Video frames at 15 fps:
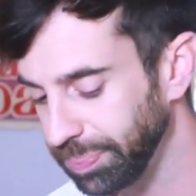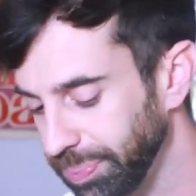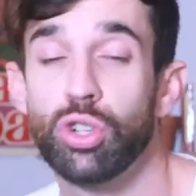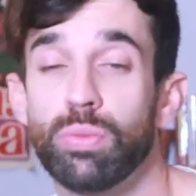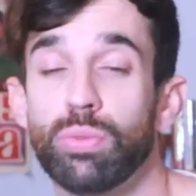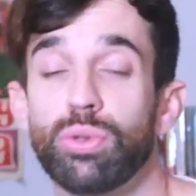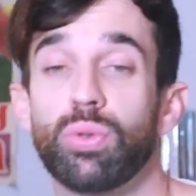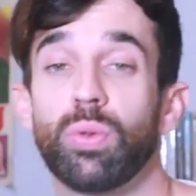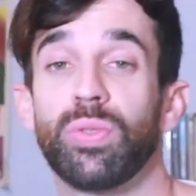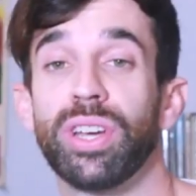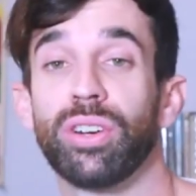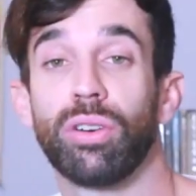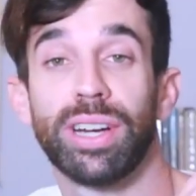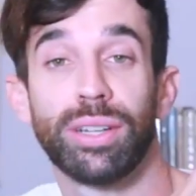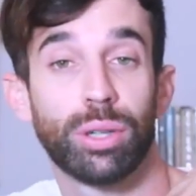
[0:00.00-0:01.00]
Je me
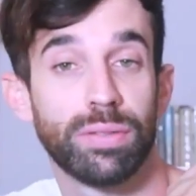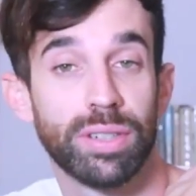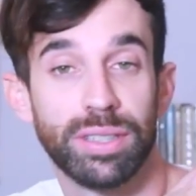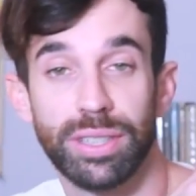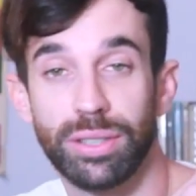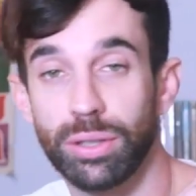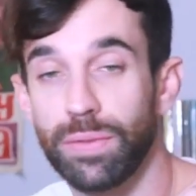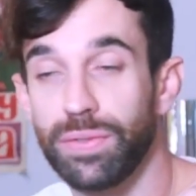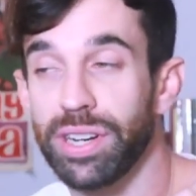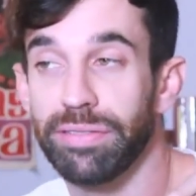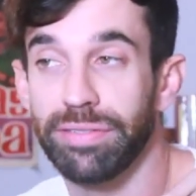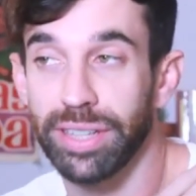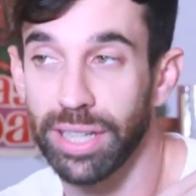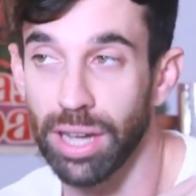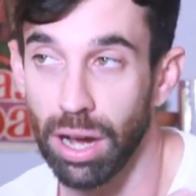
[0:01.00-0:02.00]
souviens qu'en 99,
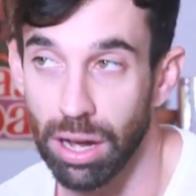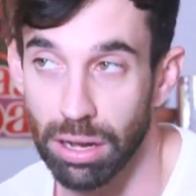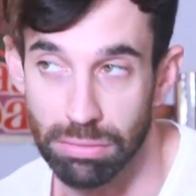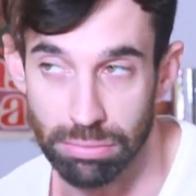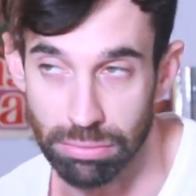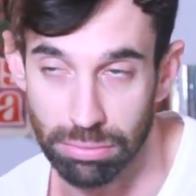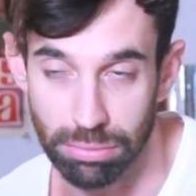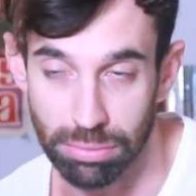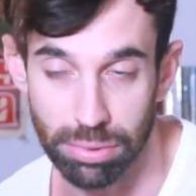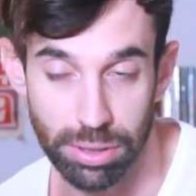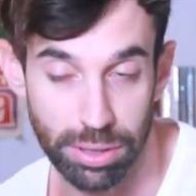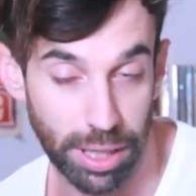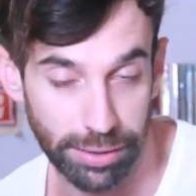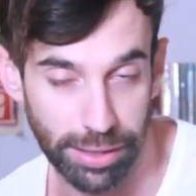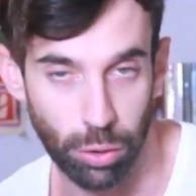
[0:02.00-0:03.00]
j'avais un
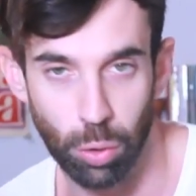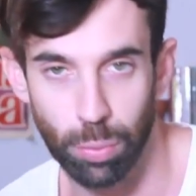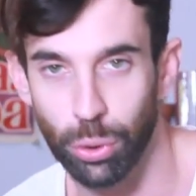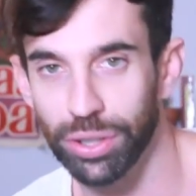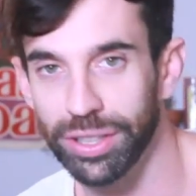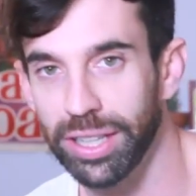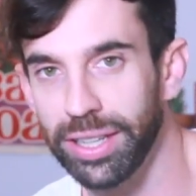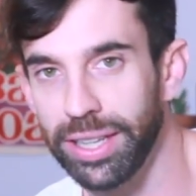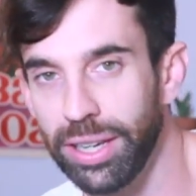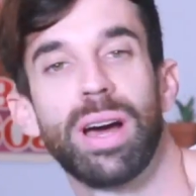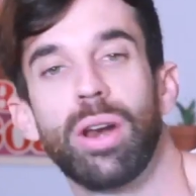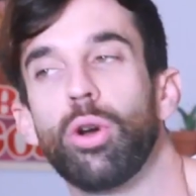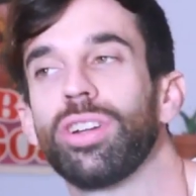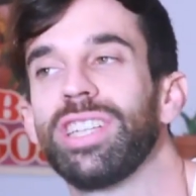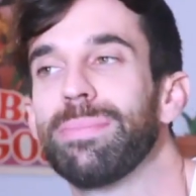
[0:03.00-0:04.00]
certain nombre d'années,
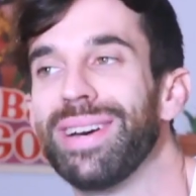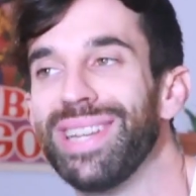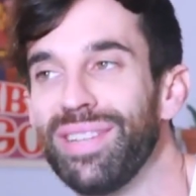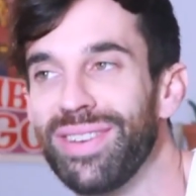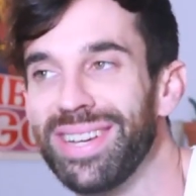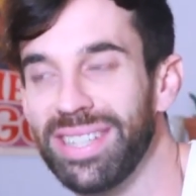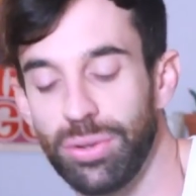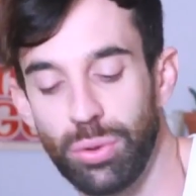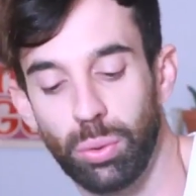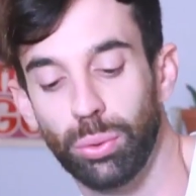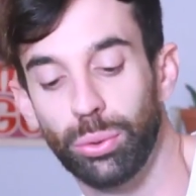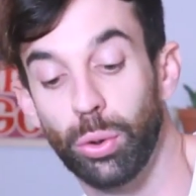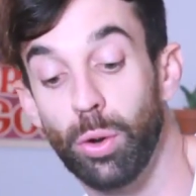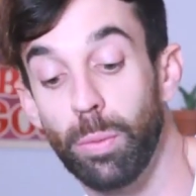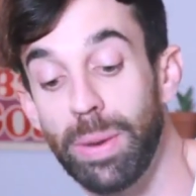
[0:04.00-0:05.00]
lors des manifestations
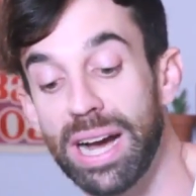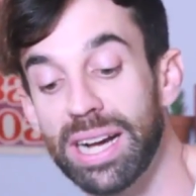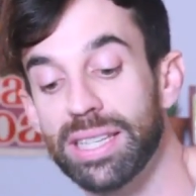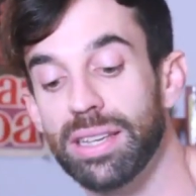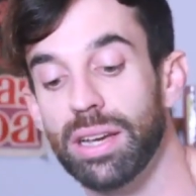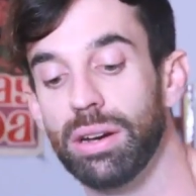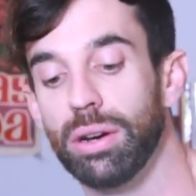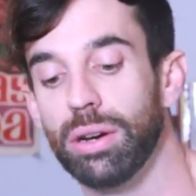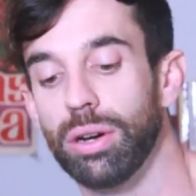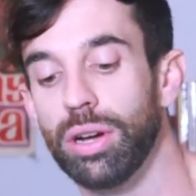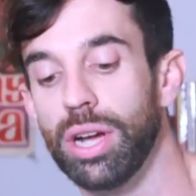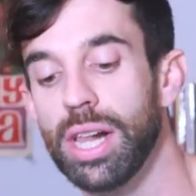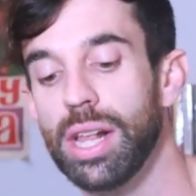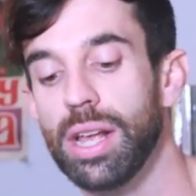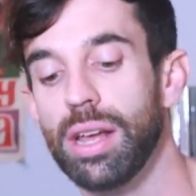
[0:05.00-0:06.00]
contre le Pax, euh,
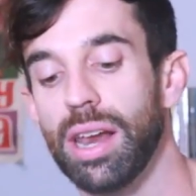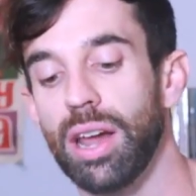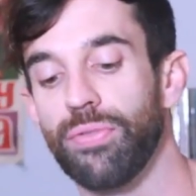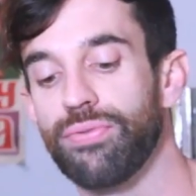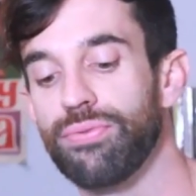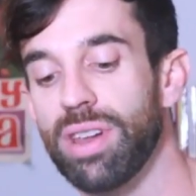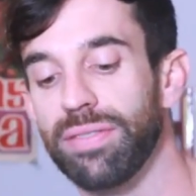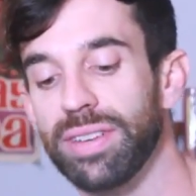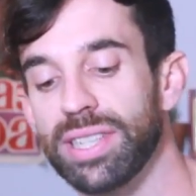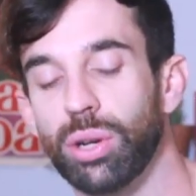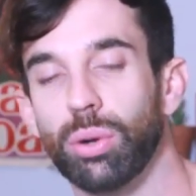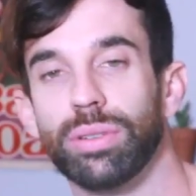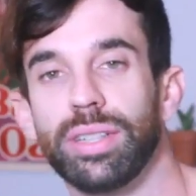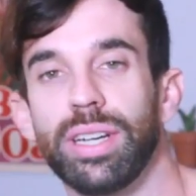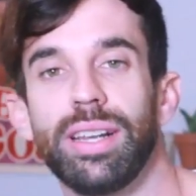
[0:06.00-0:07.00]
la foule avait
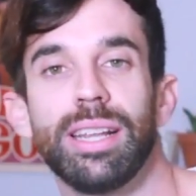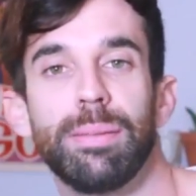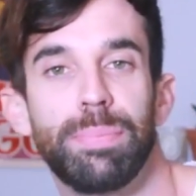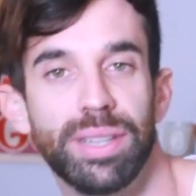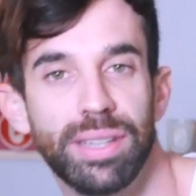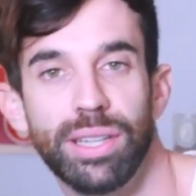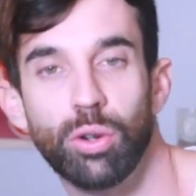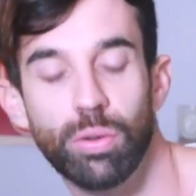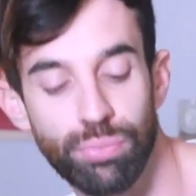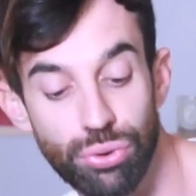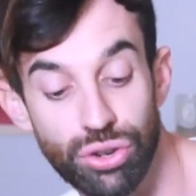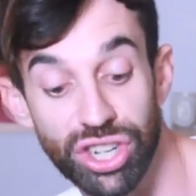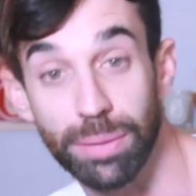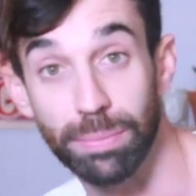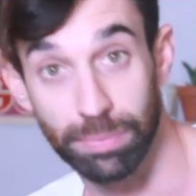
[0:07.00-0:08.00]
scandé les PD au
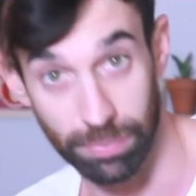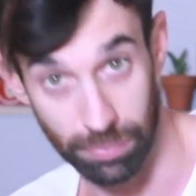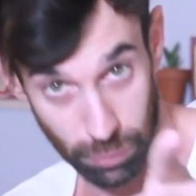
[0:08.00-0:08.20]
bûcher.